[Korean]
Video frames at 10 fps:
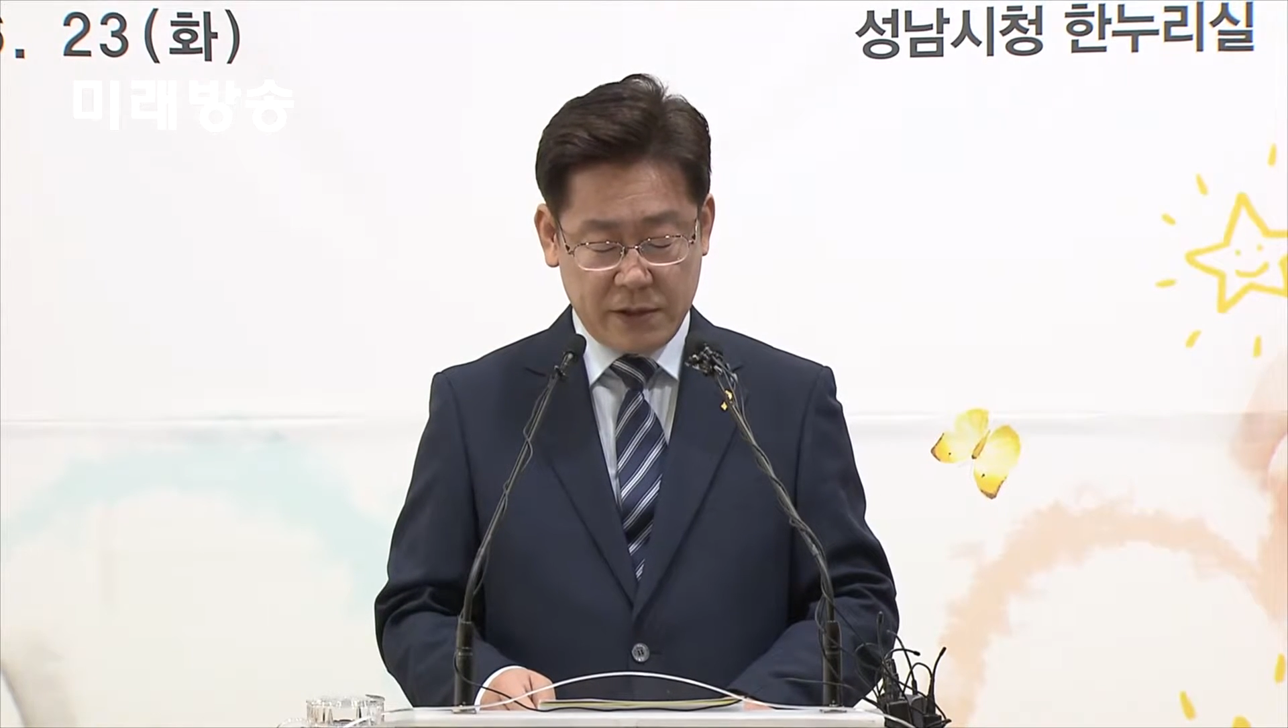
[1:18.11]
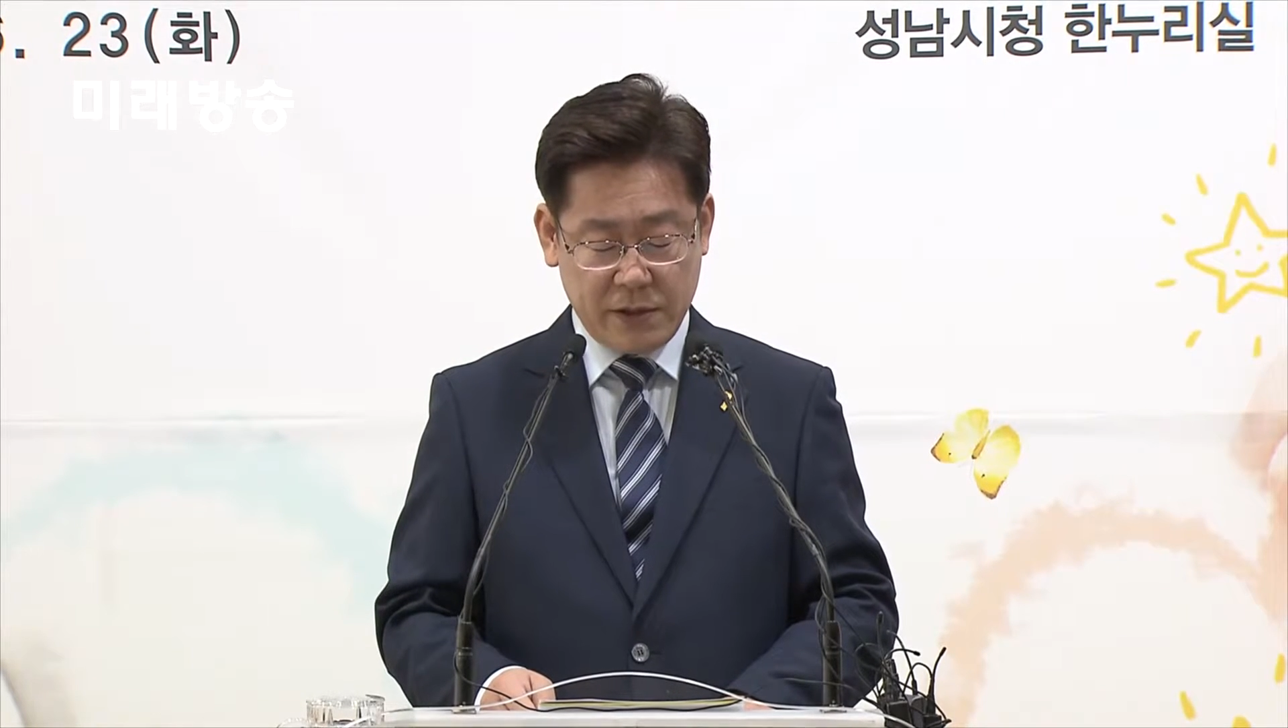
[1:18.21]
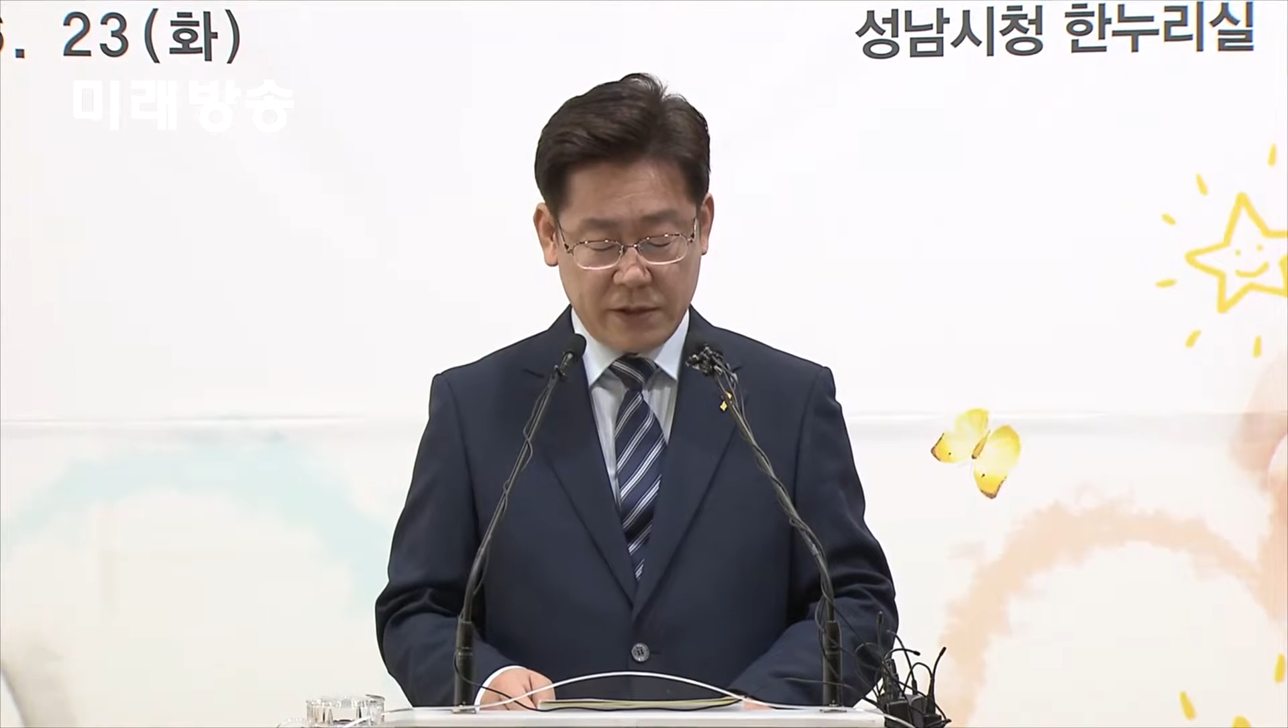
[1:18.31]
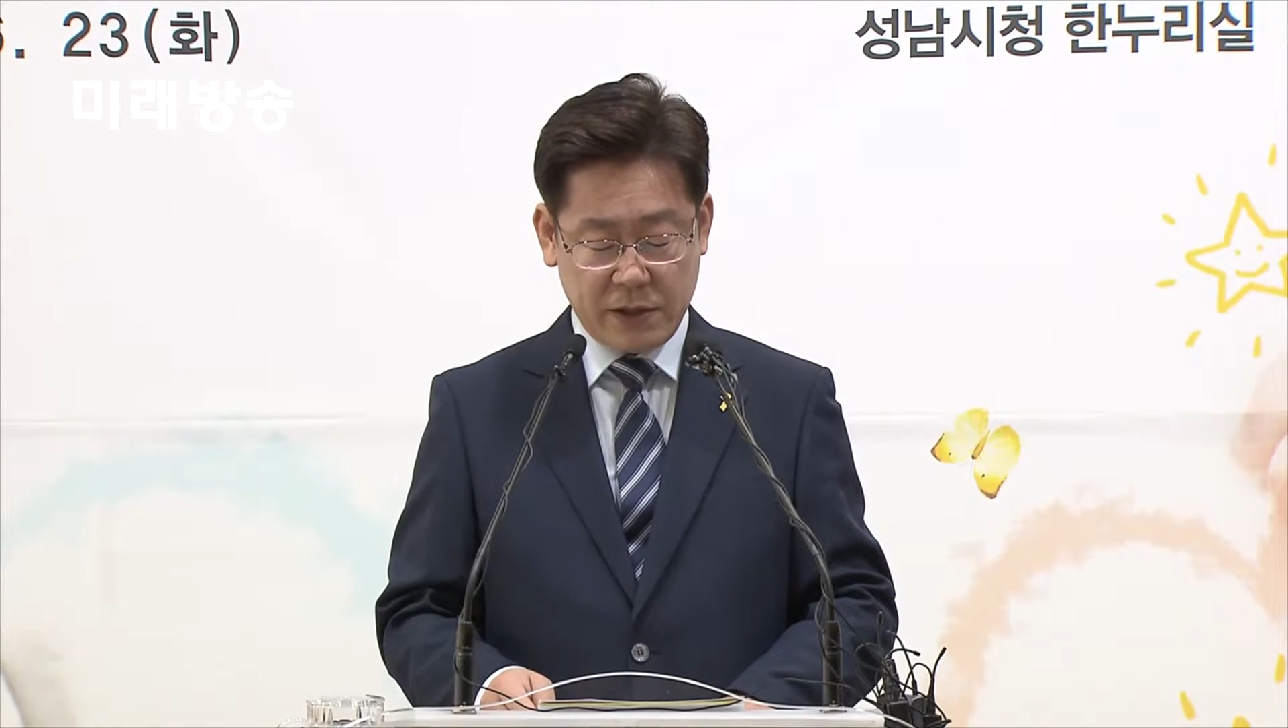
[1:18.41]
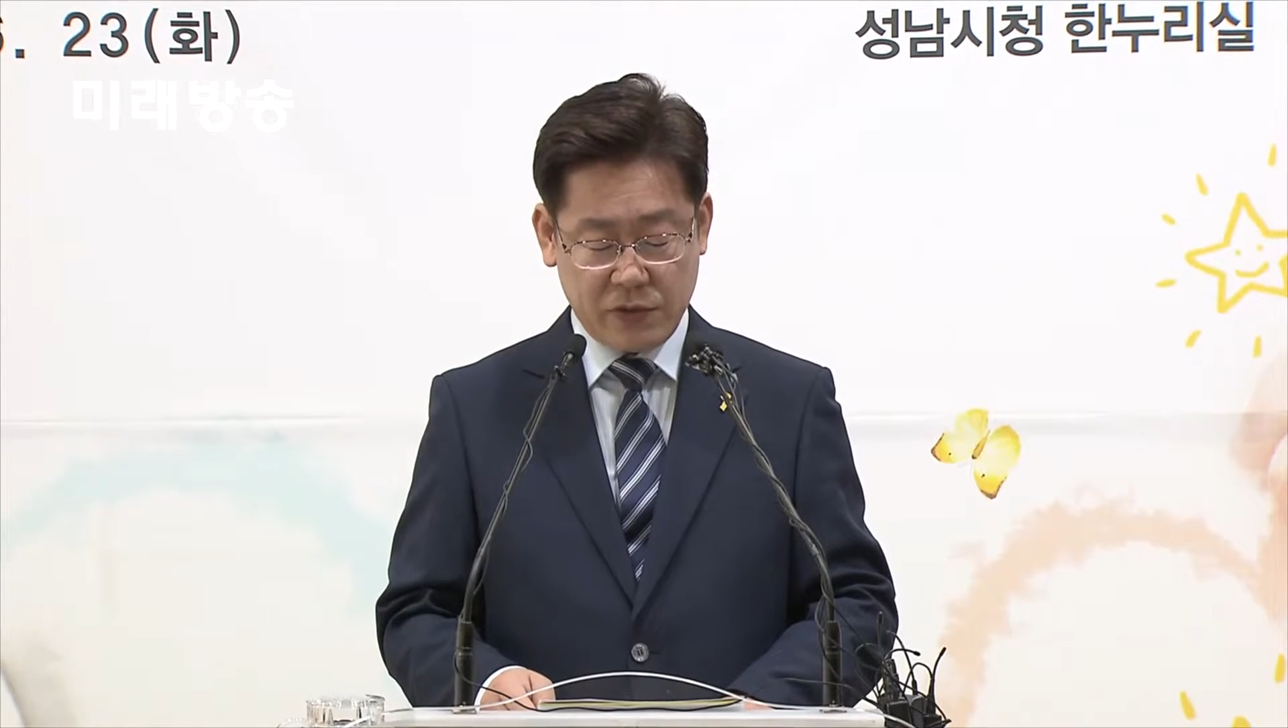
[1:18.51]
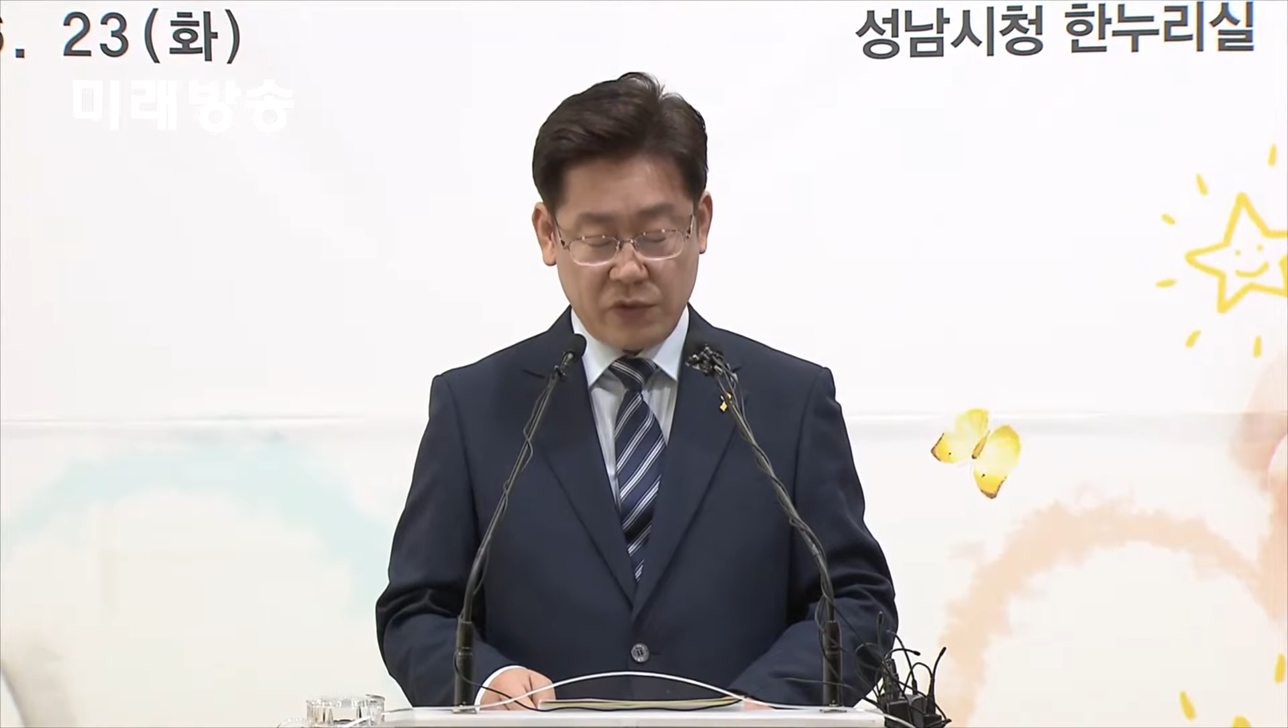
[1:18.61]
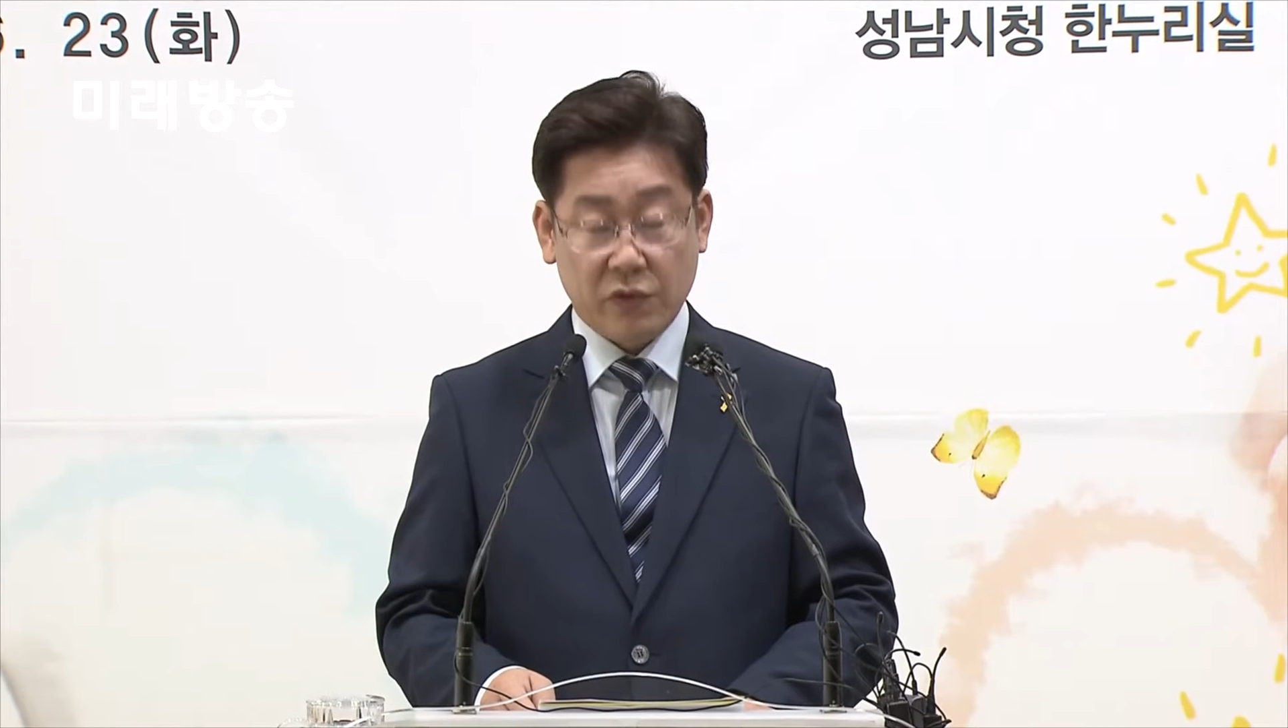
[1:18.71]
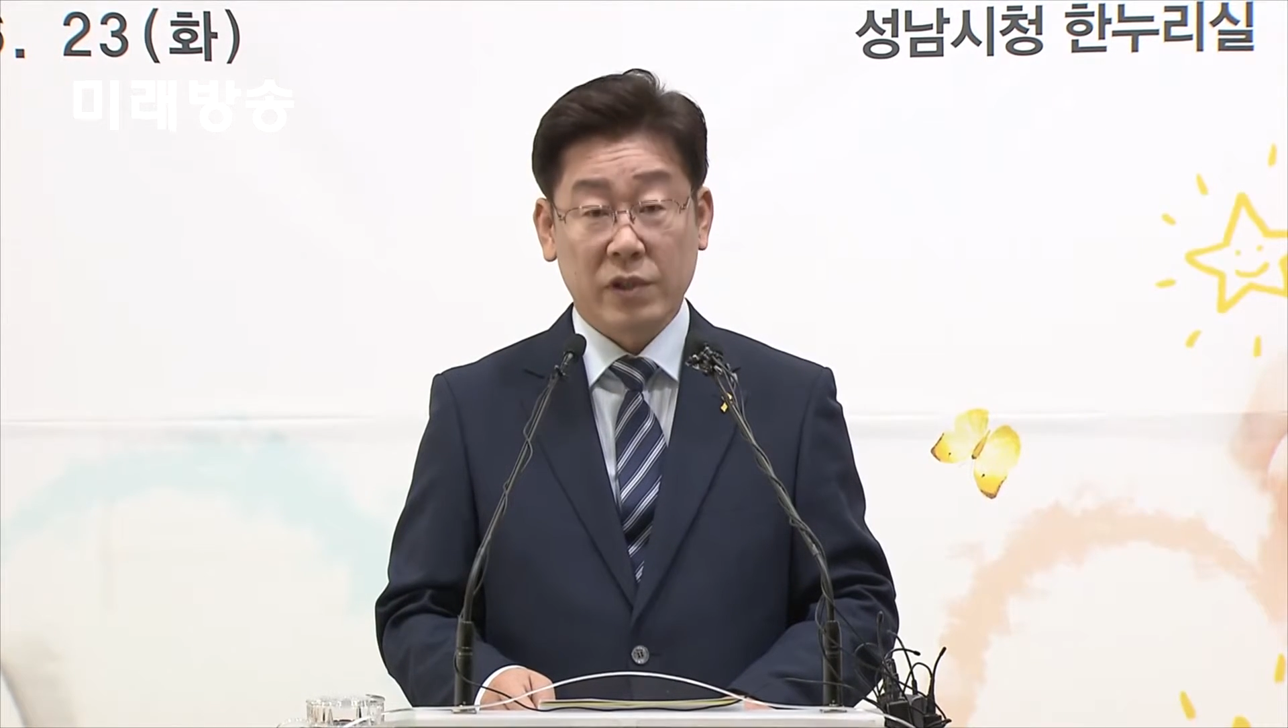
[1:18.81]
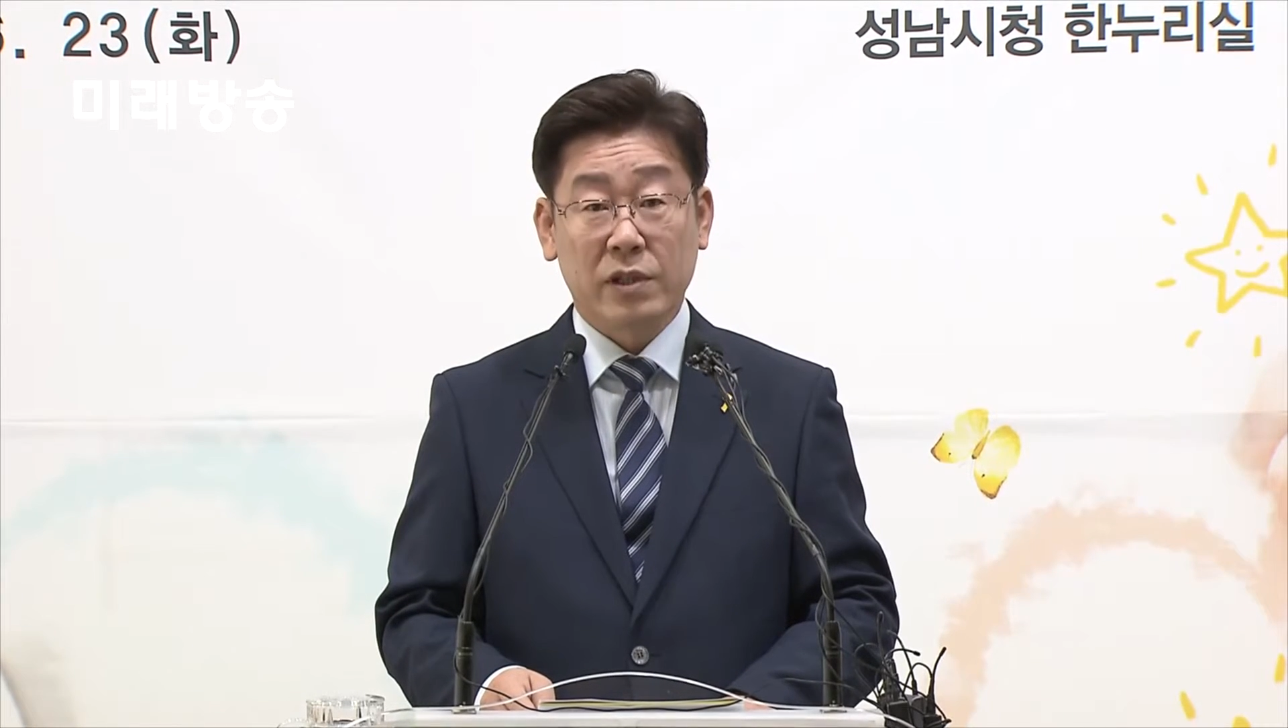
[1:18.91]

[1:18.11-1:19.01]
정책 수용을